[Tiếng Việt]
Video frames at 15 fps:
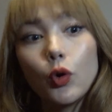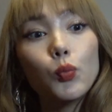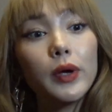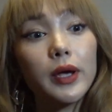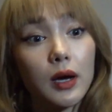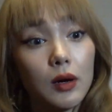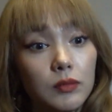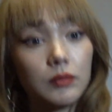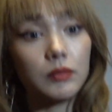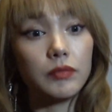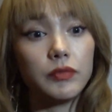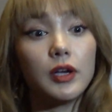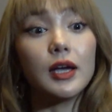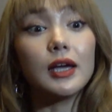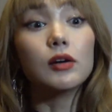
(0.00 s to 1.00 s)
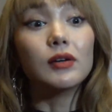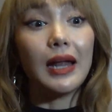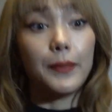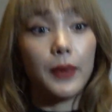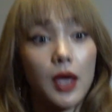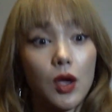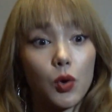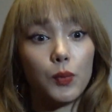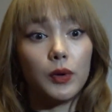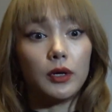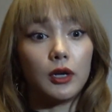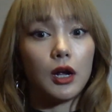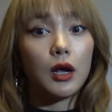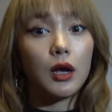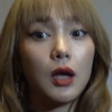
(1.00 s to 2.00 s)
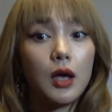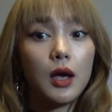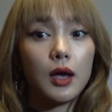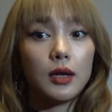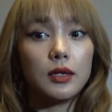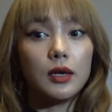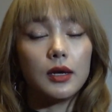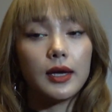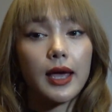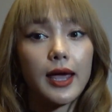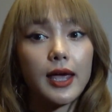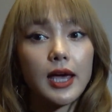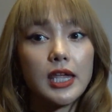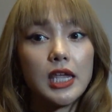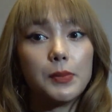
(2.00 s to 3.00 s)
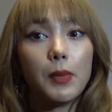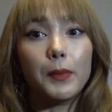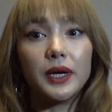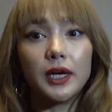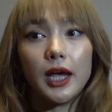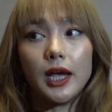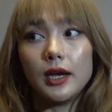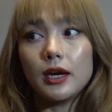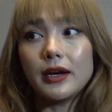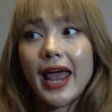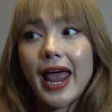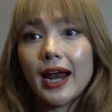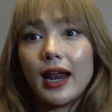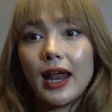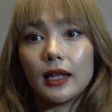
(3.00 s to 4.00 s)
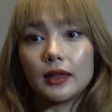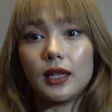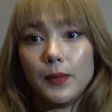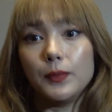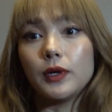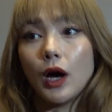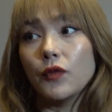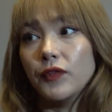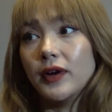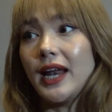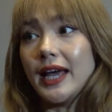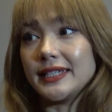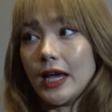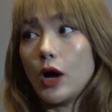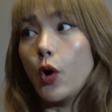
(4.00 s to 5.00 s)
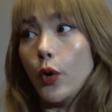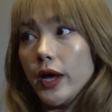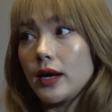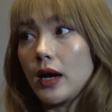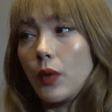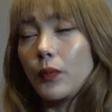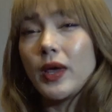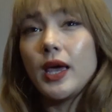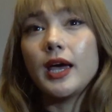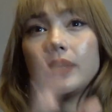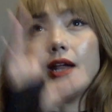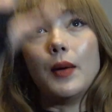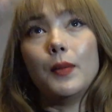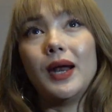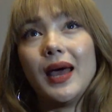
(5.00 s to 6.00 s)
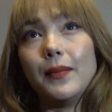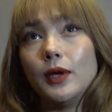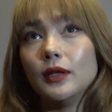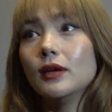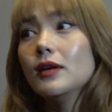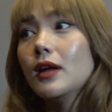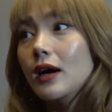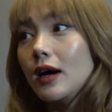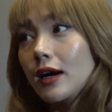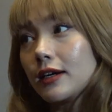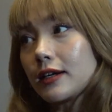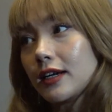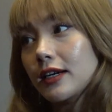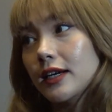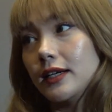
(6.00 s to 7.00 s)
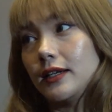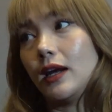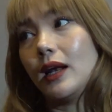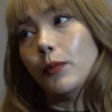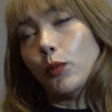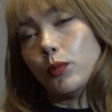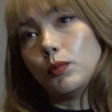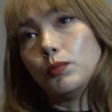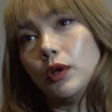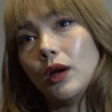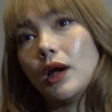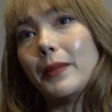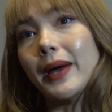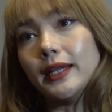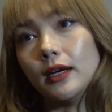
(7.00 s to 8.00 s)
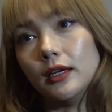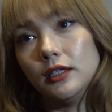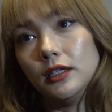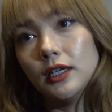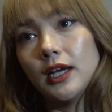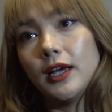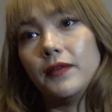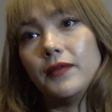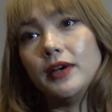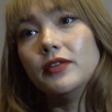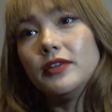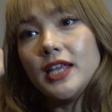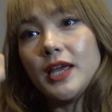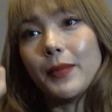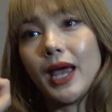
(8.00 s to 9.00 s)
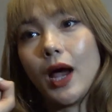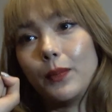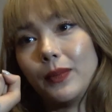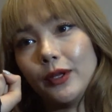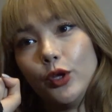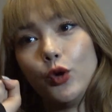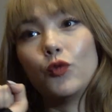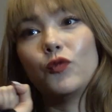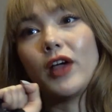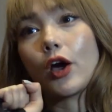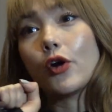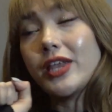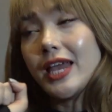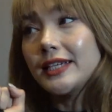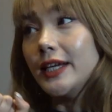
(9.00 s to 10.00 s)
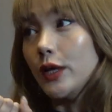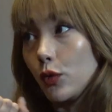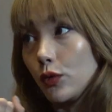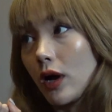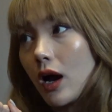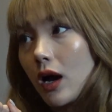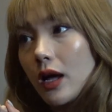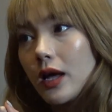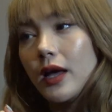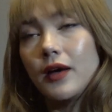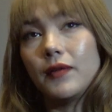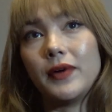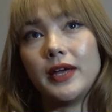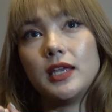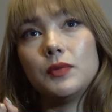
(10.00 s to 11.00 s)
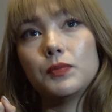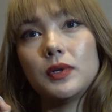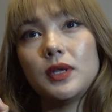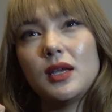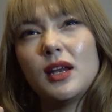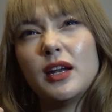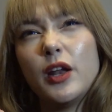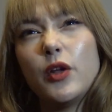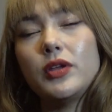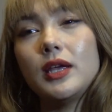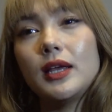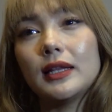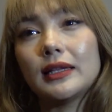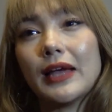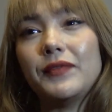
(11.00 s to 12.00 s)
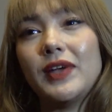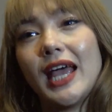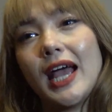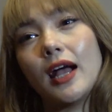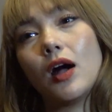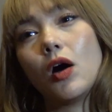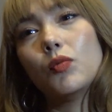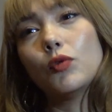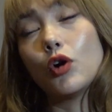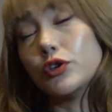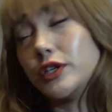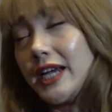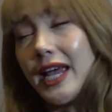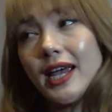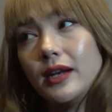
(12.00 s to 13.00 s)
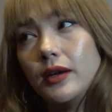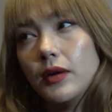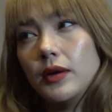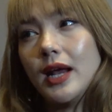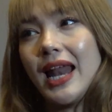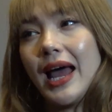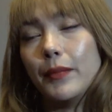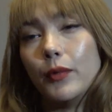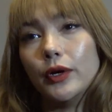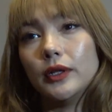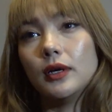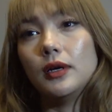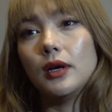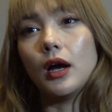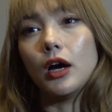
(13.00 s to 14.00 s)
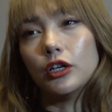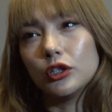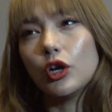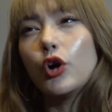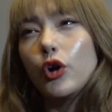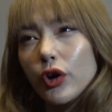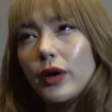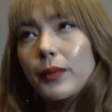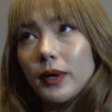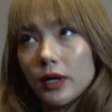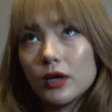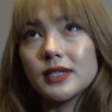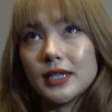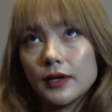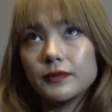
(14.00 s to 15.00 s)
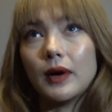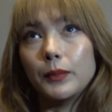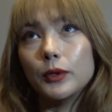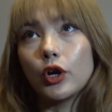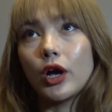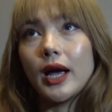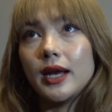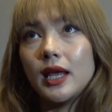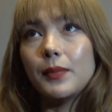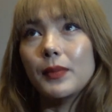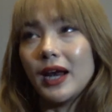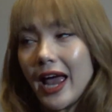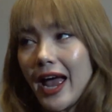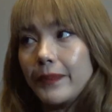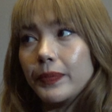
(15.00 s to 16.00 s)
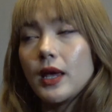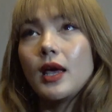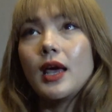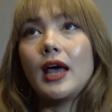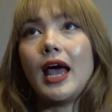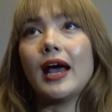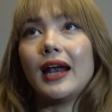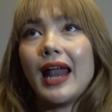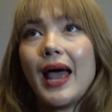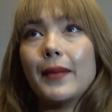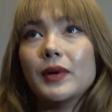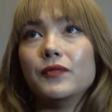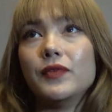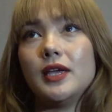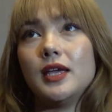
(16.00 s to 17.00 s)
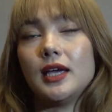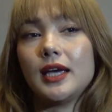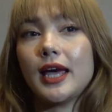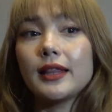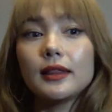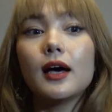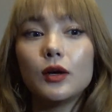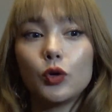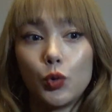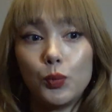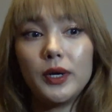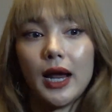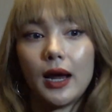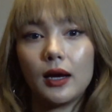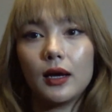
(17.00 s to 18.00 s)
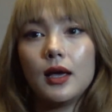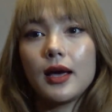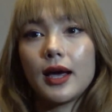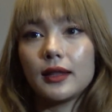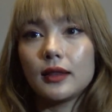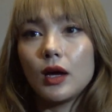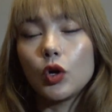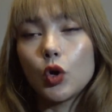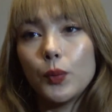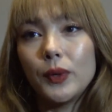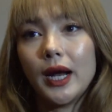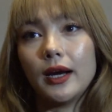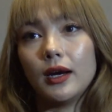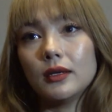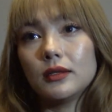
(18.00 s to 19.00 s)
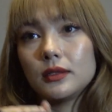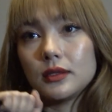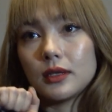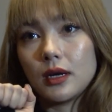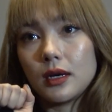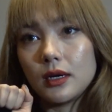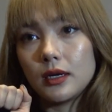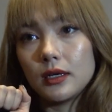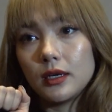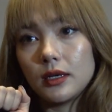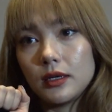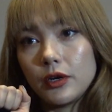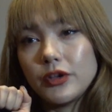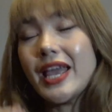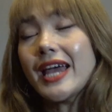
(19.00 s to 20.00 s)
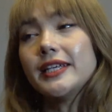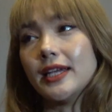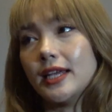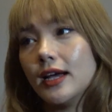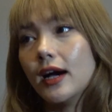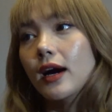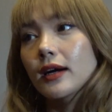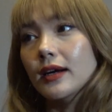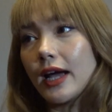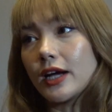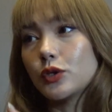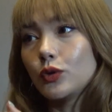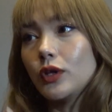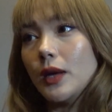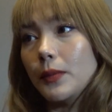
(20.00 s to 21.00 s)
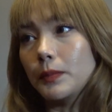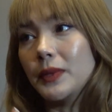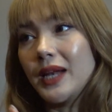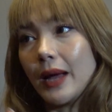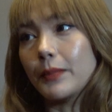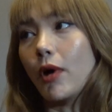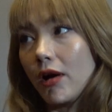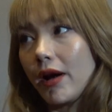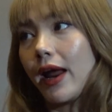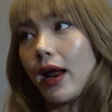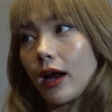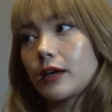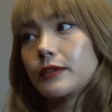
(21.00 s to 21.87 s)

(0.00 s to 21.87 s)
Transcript: đúng hay không những cái hướng làm nghề của mình nó những cái cái gì mà mình nghĩ nó đang là tiệm cận với lại xã hội hay không để mình làm những thứ lớn hơn đó là một những cái bài thử và đương nhiên bài học nào thì cũng phải có giá trị của nó và như, như là nếu như tại vì hằng không còn trẻ nữa để làm mọi thứ nó ở ờ, thôi mình có sản phẩm mình có idea mình làm hằng làm là vì cái tên của mình hằng ừ. cái tên của mình hằng nó nó nó giá trị hơn là cái số tiền mình hằng bỏ ra